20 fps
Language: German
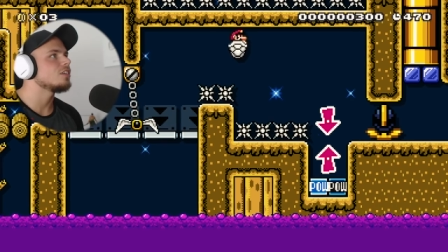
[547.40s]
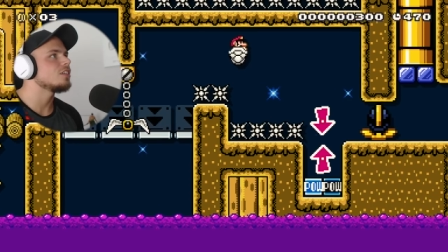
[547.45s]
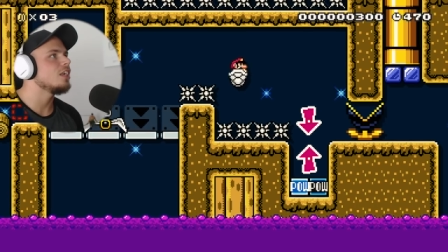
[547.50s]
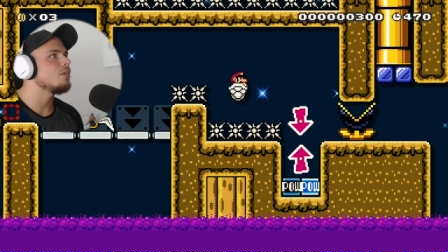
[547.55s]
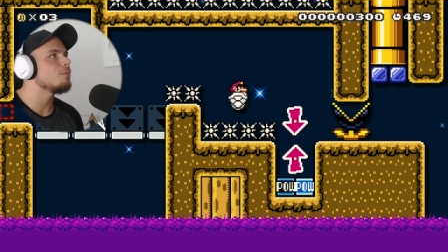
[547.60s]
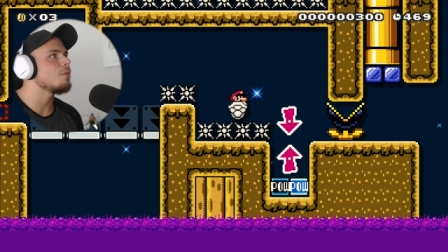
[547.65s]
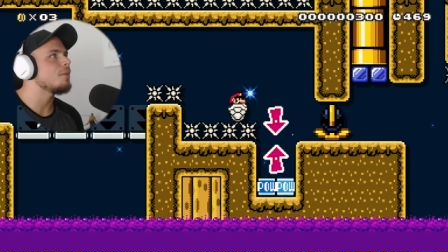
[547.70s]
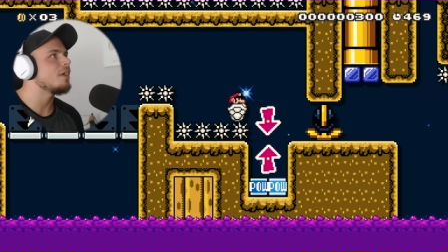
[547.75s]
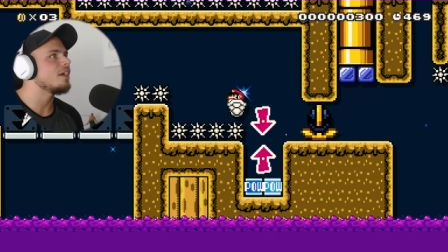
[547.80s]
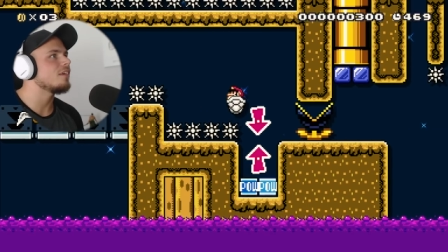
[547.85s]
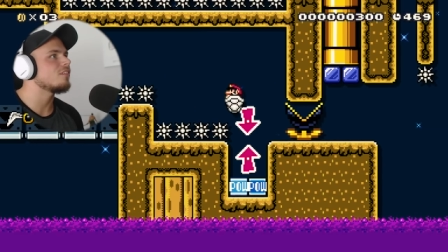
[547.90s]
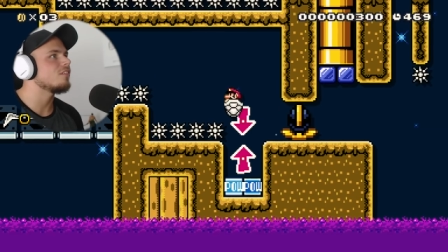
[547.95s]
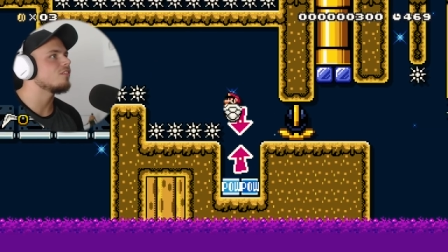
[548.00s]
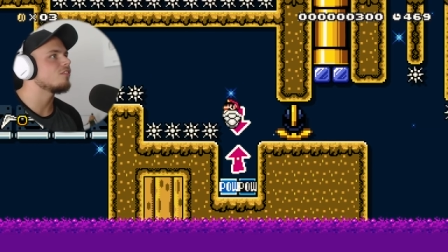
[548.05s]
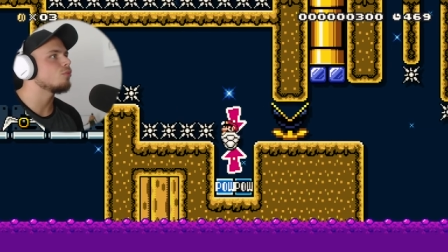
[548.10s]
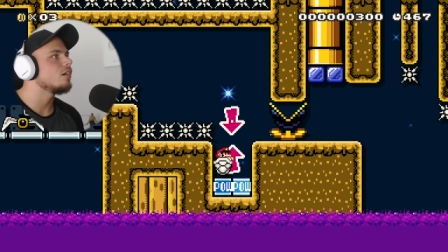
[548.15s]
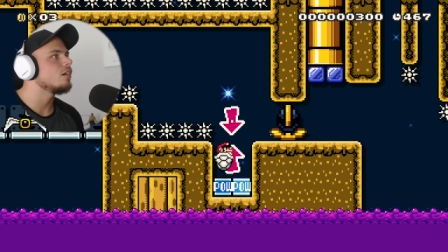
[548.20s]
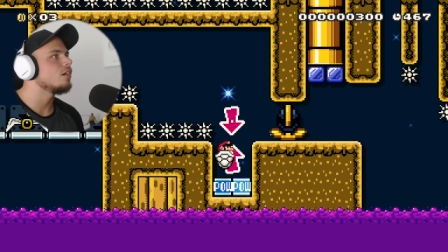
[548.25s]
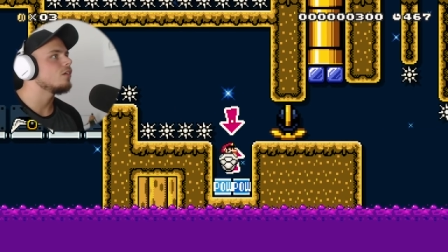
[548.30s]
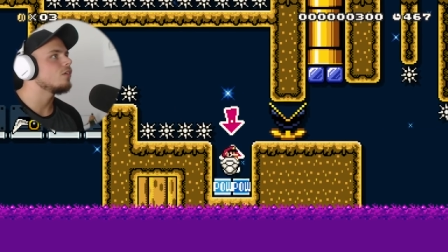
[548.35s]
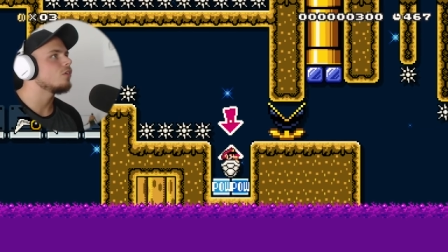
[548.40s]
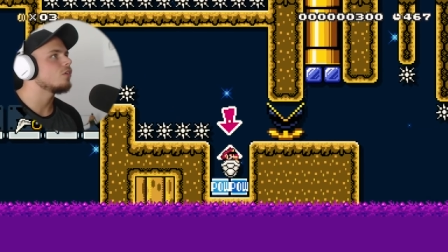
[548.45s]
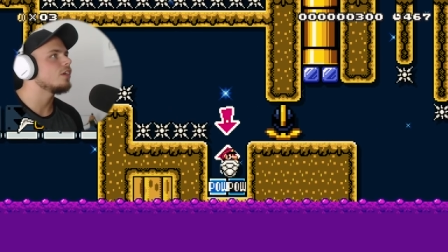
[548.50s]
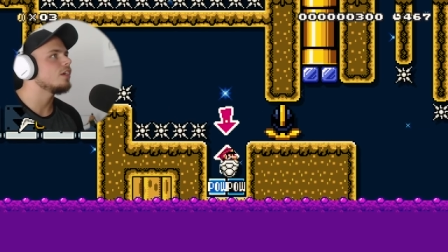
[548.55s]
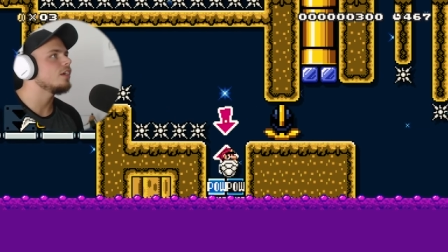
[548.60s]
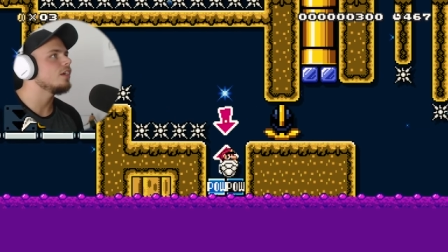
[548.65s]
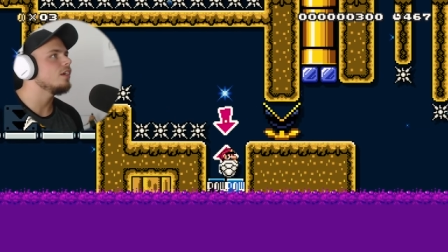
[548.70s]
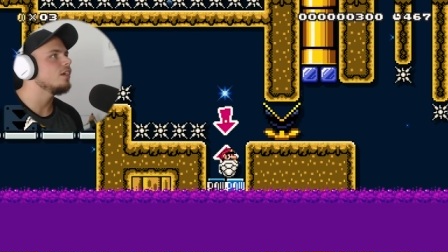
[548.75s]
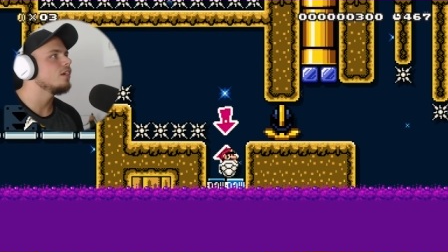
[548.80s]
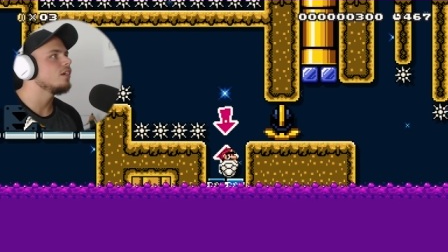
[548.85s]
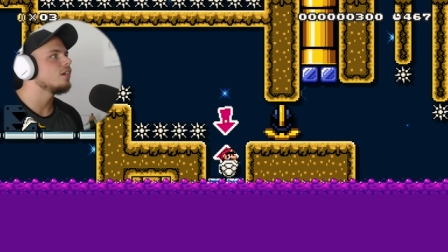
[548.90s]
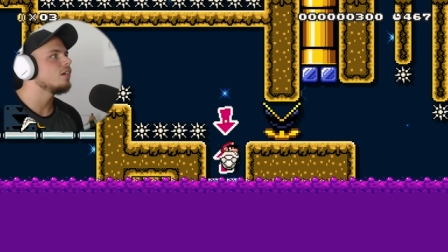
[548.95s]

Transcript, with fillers: beim ersten Swing. Okay.